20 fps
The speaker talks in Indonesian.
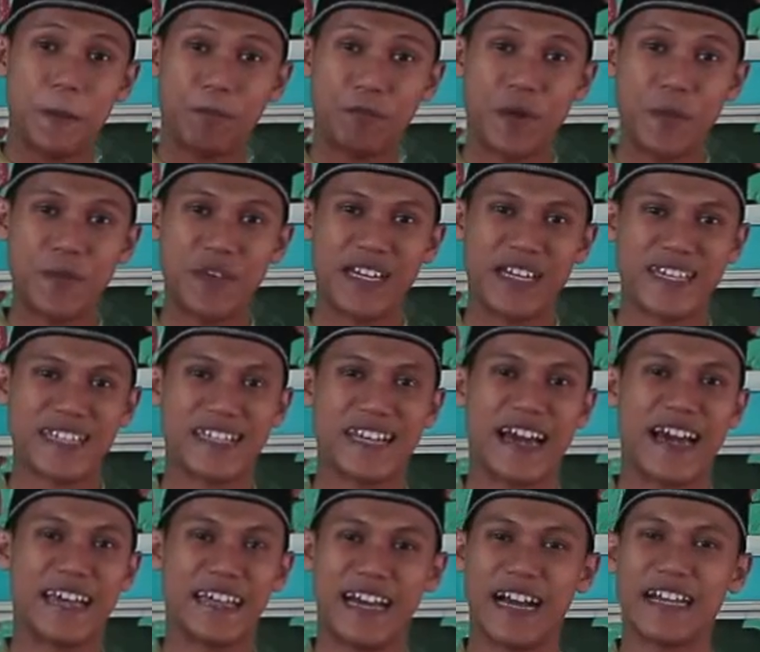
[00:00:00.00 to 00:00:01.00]

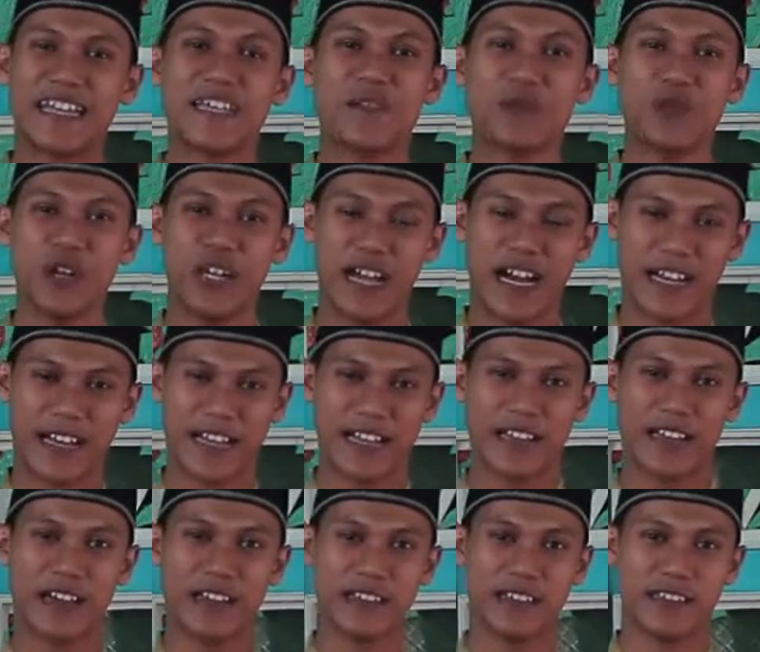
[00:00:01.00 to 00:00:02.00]
Pemirsa yang
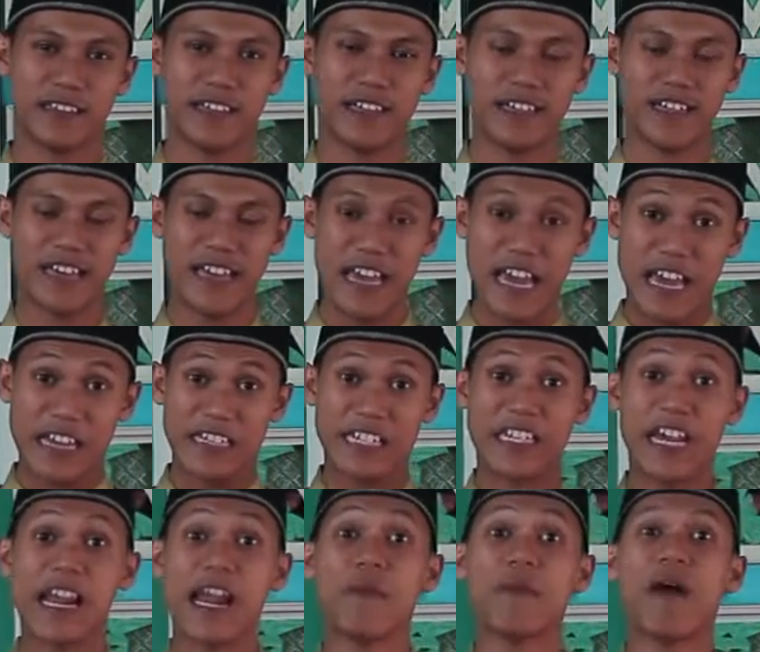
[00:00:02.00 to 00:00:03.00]
dimuliakan Allah, di
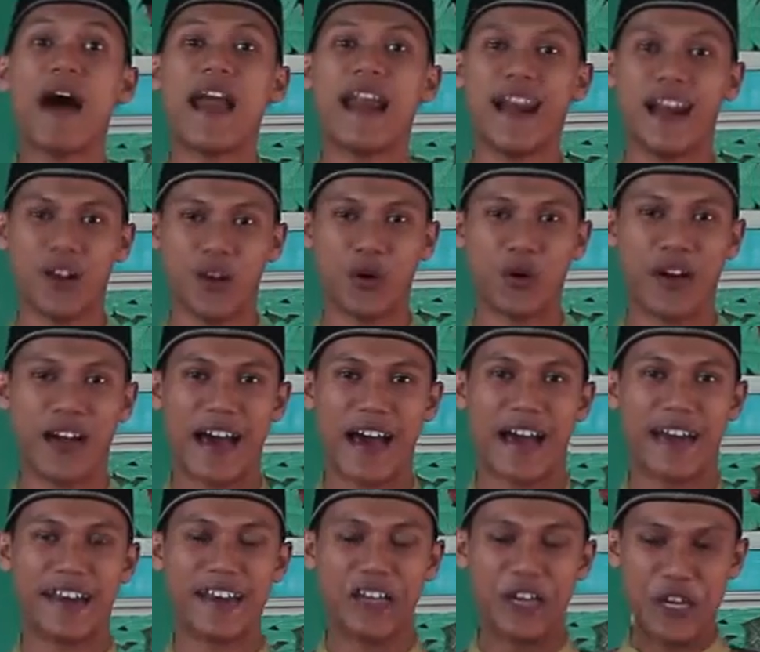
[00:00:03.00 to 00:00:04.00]
dalam
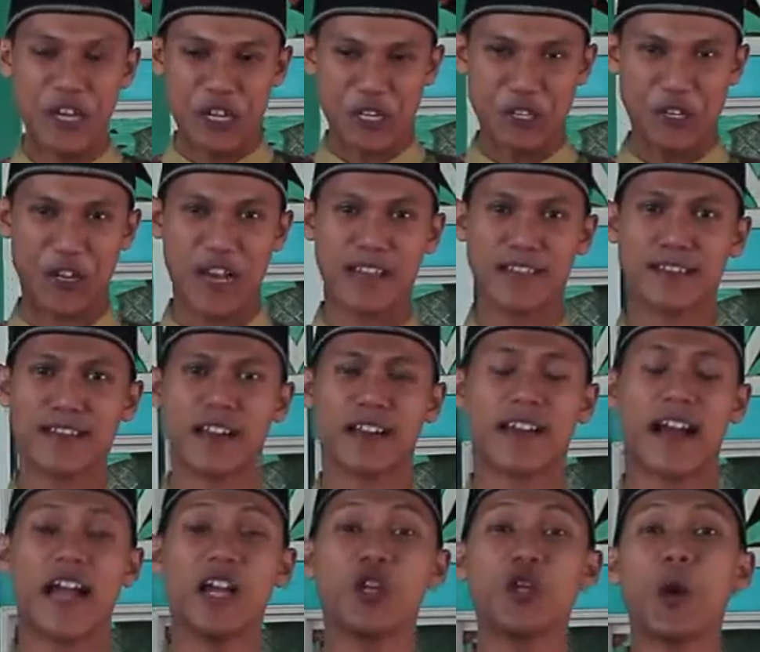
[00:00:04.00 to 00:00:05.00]
Al-Quran juga
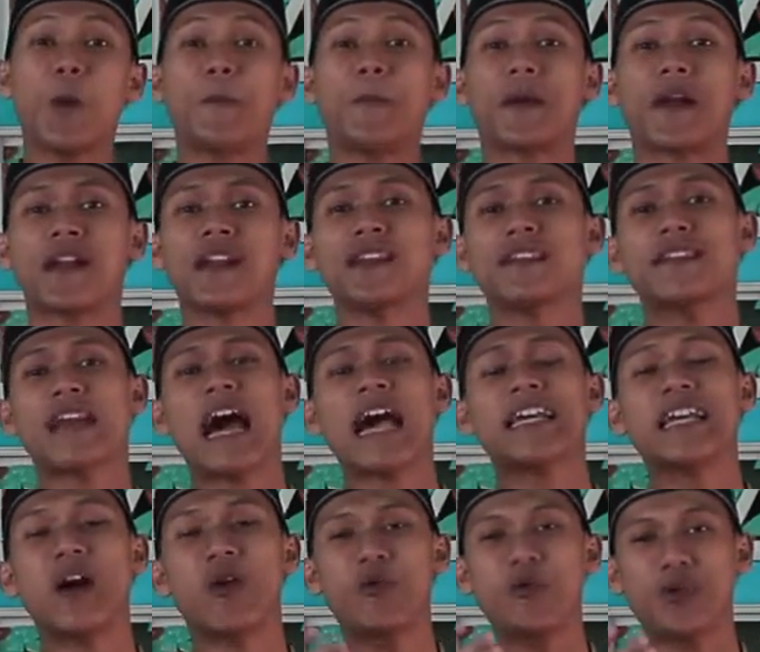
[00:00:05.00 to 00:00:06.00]
terkandung perintah
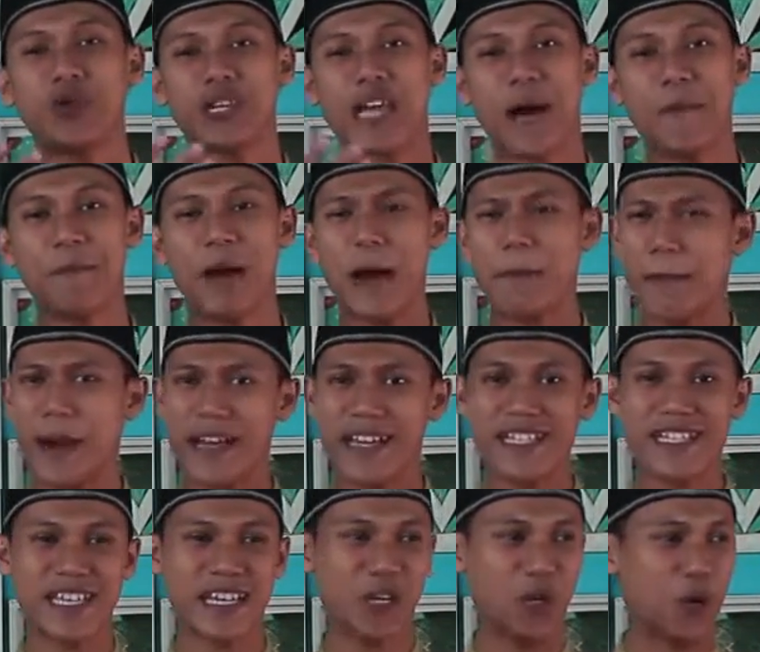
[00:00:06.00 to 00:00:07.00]
yang utama bagi
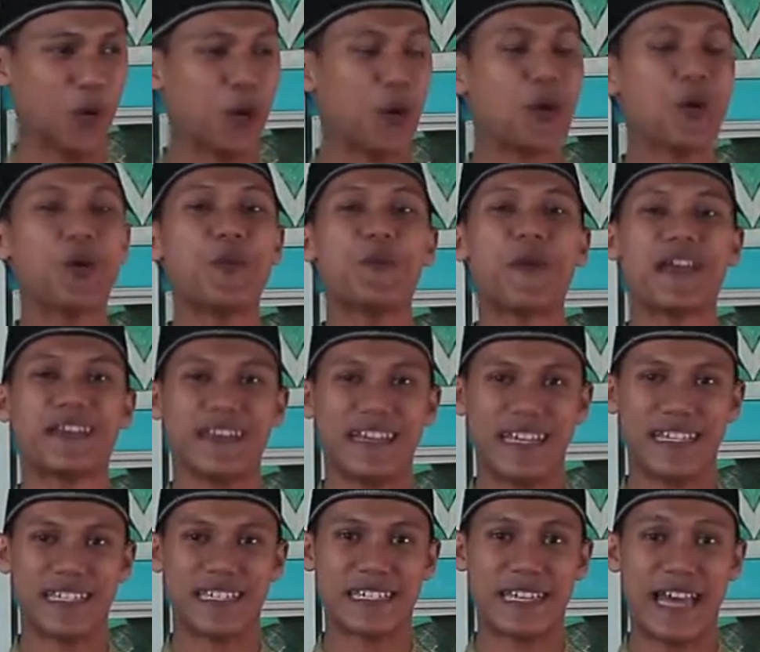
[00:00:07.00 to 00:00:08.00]
seluruh umat
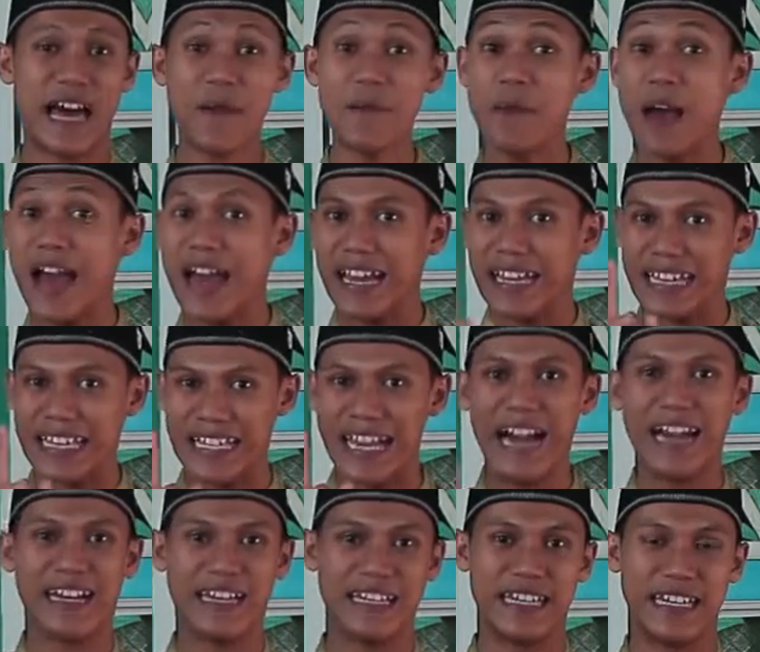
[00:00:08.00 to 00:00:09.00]
Islam,
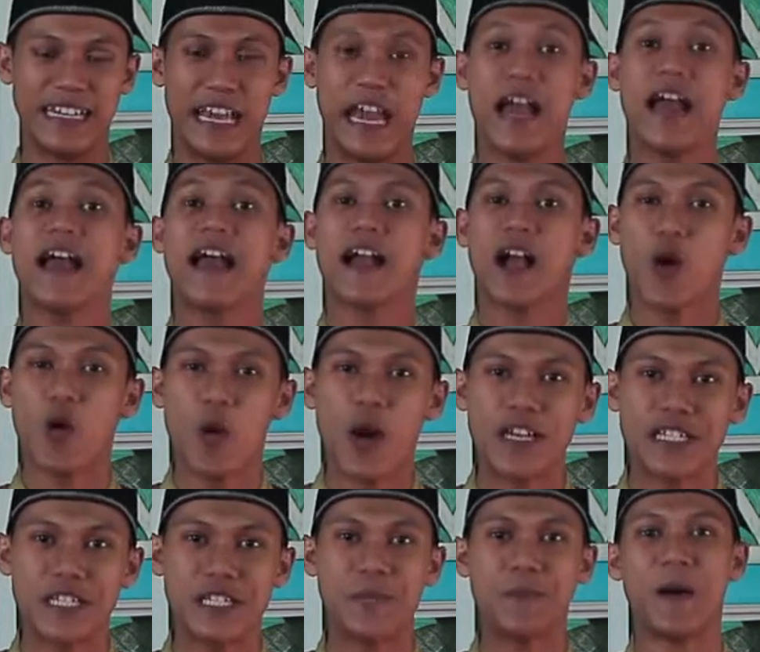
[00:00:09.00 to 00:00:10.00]
yakni
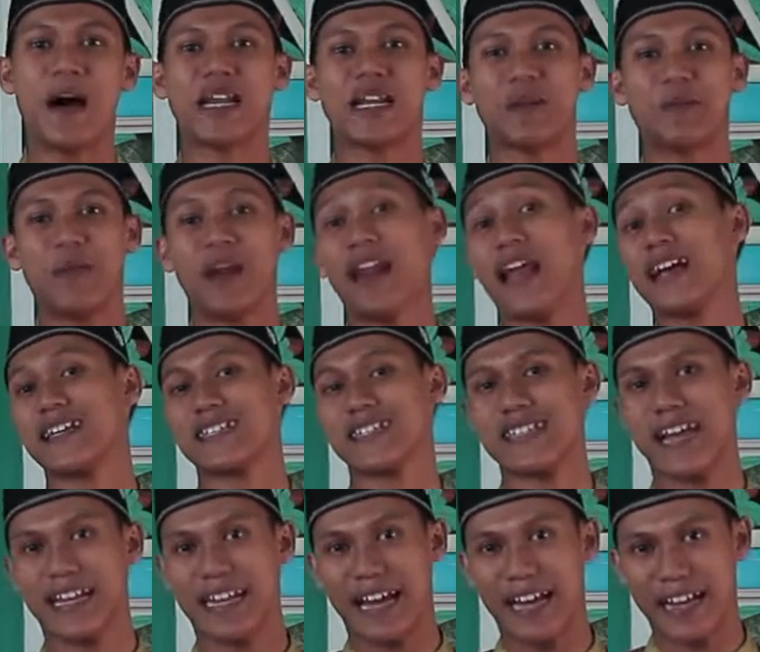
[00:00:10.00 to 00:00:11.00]
kewajiban
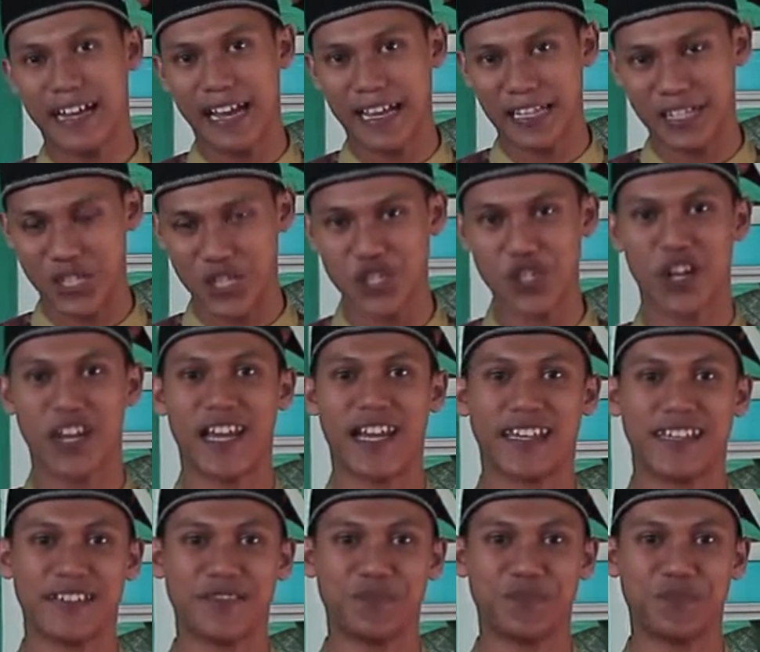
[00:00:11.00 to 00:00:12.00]
melaksanakan sholat.